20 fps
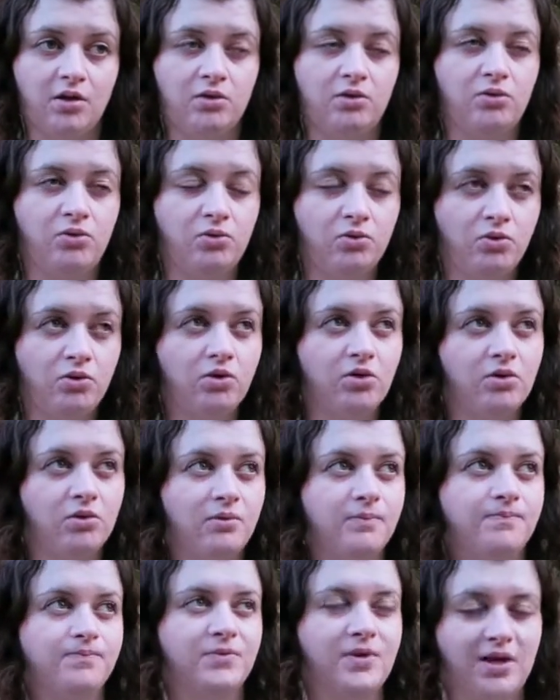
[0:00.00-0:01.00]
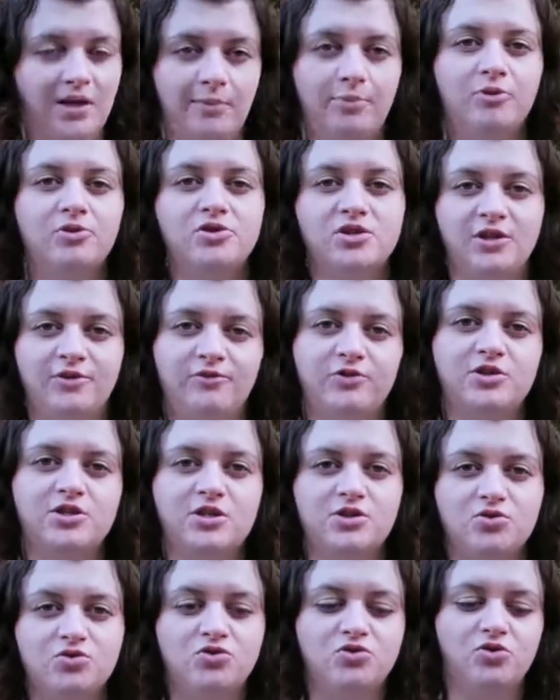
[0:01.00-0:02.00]
Donc, la prochaine fois,
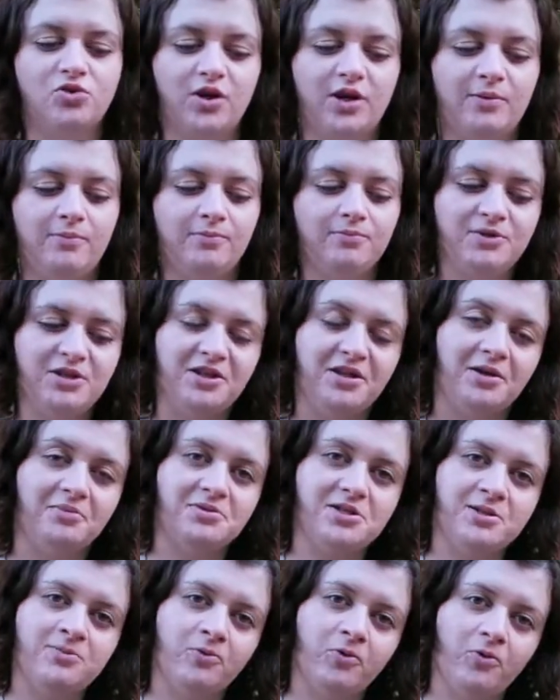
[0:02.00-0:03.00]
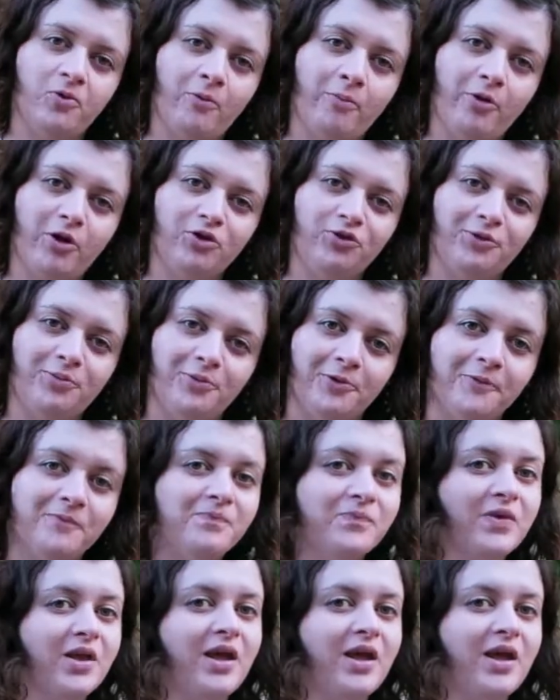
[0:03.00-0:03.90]
j'ajusterai petit à petit mon comportement.